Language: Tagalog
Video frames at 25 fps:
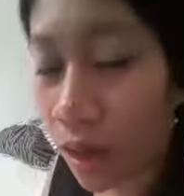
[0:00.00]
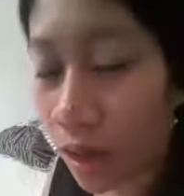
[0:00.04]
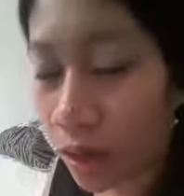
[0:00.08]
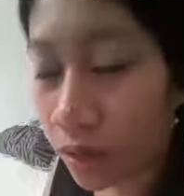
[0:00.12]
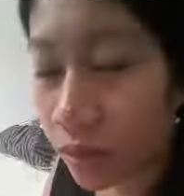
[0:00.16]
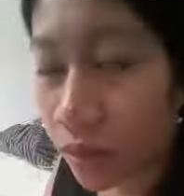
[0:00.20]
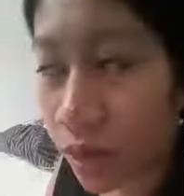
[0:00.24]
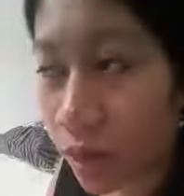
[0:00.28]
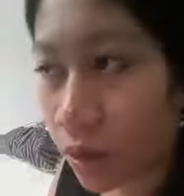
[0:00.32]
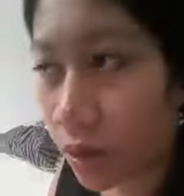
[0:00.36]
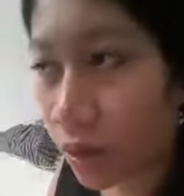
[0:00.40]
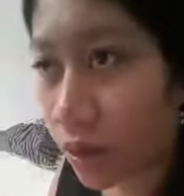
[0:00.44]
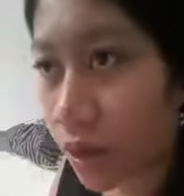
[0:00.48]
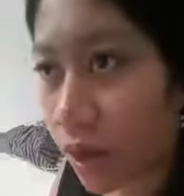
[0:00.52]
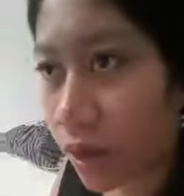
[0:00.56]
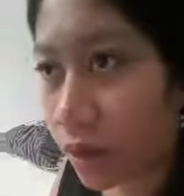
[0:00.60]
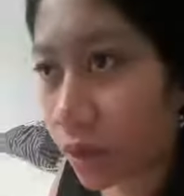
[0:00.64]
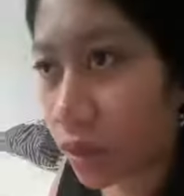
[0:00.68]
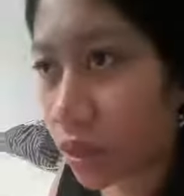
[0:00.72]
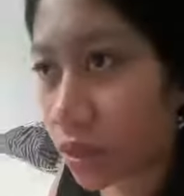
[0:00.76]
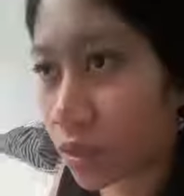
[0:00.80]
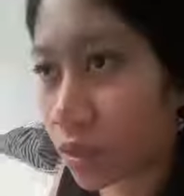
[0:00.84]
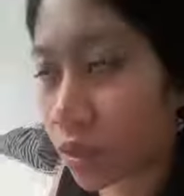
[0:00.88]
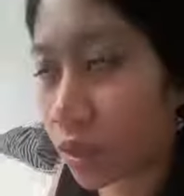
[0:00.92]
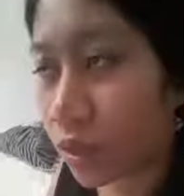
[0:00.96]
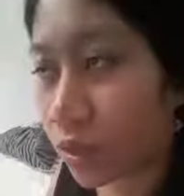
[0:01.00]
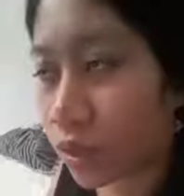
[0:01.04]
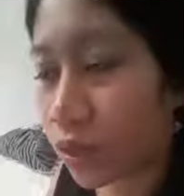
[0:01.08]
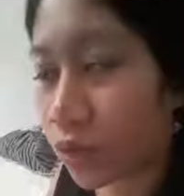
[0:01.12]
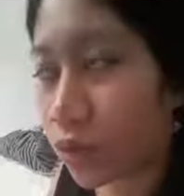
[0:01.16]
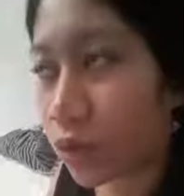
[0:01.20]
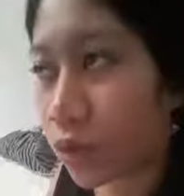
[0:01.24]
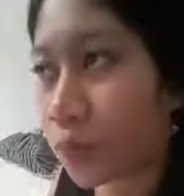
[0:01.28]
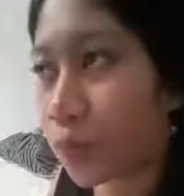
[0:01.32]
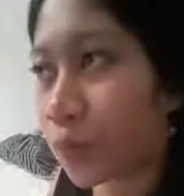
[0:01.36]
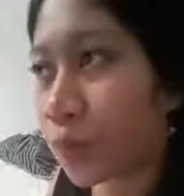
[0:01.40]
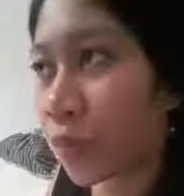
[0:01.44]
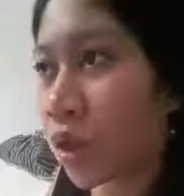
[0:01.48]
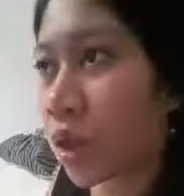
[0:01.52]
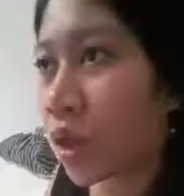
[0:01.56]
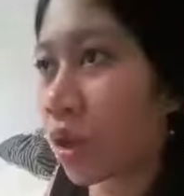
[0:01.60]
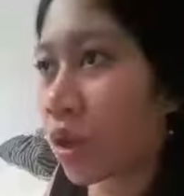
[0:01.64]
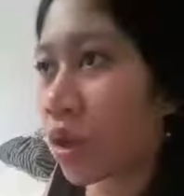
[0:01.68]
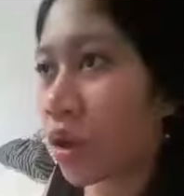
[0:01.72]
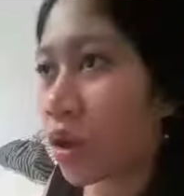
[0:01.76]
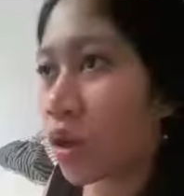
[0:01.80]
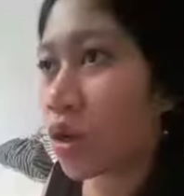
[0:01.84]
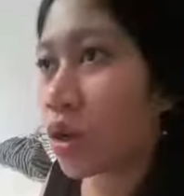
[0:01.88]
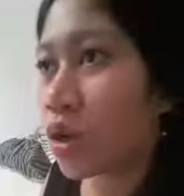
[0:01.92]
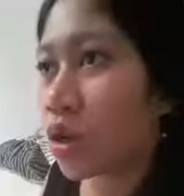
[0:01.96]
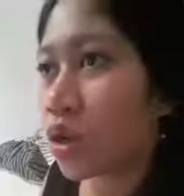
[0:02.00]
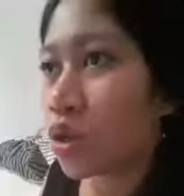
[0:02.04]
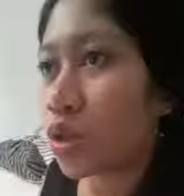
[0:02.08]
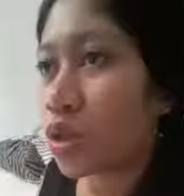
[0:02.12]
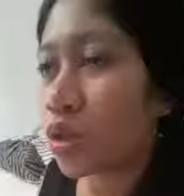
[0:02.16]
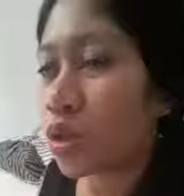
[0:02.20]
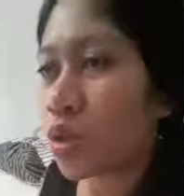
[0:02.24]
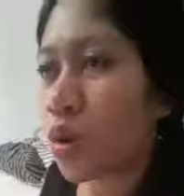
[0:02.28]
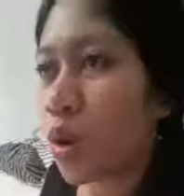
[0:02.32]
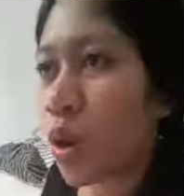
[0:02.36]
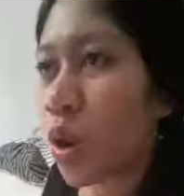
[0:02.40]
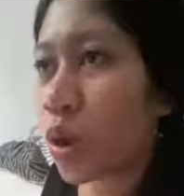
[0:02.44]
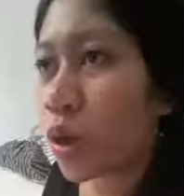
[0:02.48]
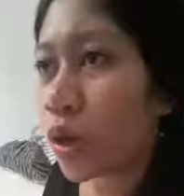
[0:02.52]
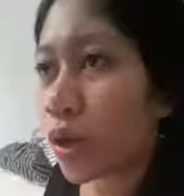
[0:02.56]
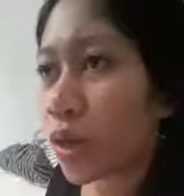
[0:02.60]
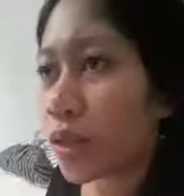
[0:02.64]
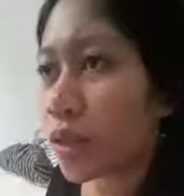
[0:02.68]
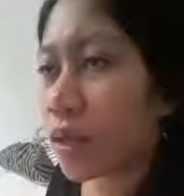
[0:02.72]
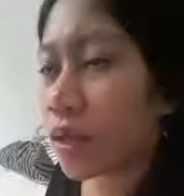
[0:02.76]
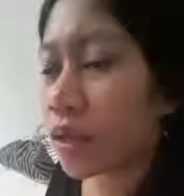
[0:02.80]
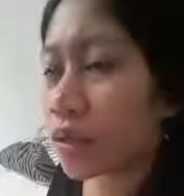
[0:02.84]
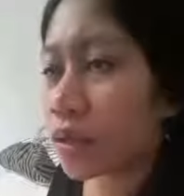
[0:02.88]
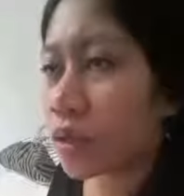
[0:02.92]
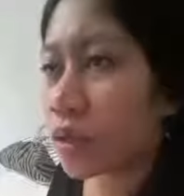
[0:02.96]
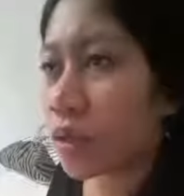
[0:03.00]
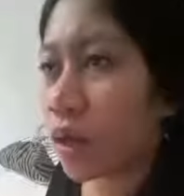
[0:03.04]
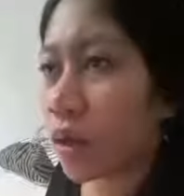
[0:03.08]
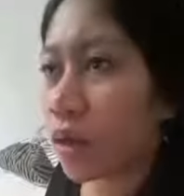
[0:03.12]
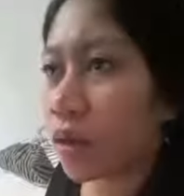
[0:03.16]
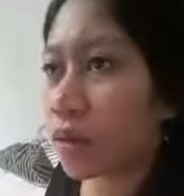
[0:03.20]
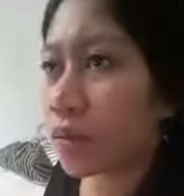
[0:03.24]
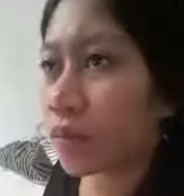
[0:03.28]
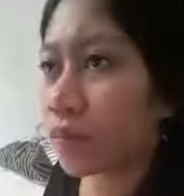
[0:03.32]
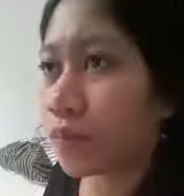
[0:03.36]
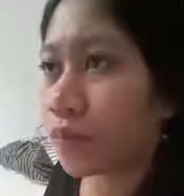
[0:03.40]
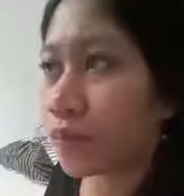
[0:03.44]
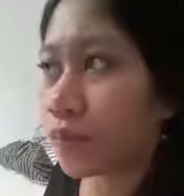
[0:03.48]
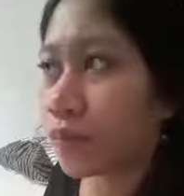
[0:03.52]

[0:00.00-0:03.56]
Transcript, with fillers: hand carry luggage lang yun so okay lang siya